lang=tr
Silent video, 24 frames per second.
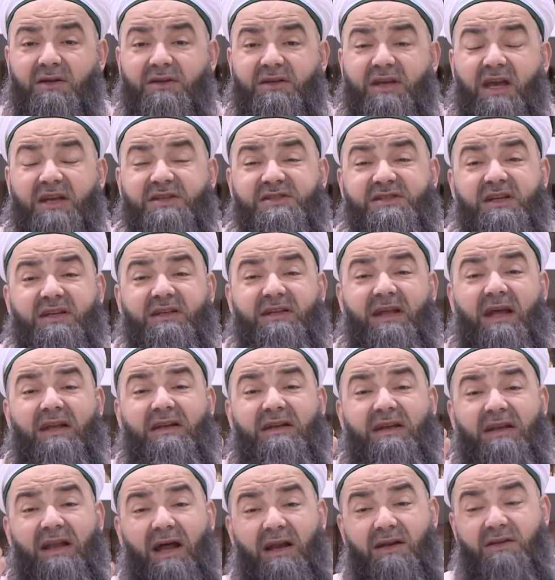Kesin
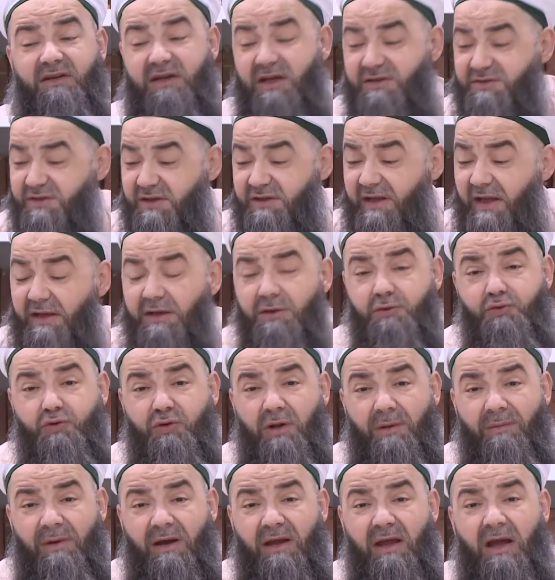deliller. Kesin delil
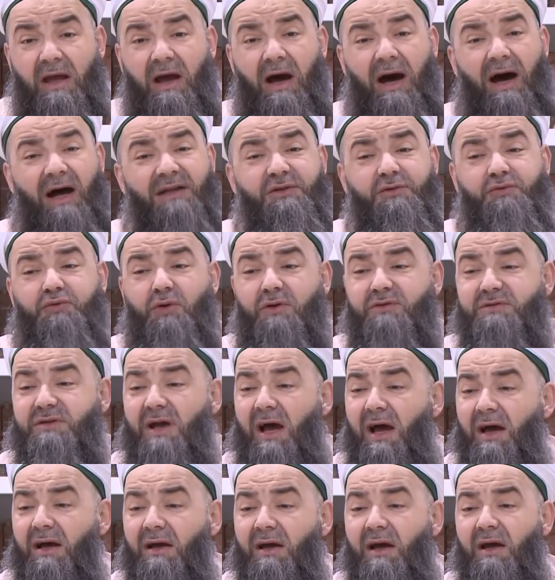şu demek. Hadis
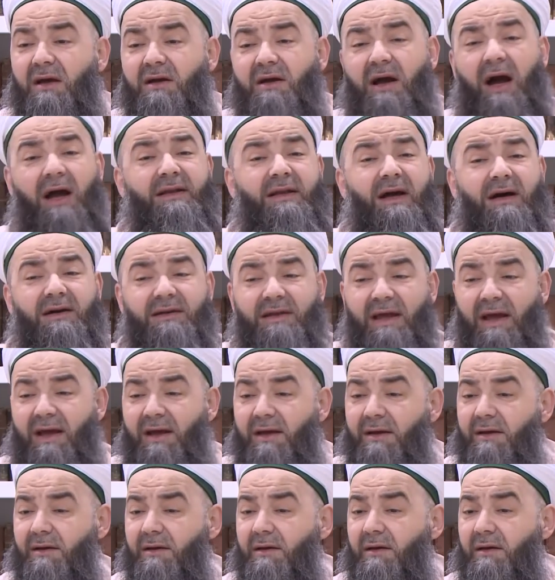olsa kaynağı ne?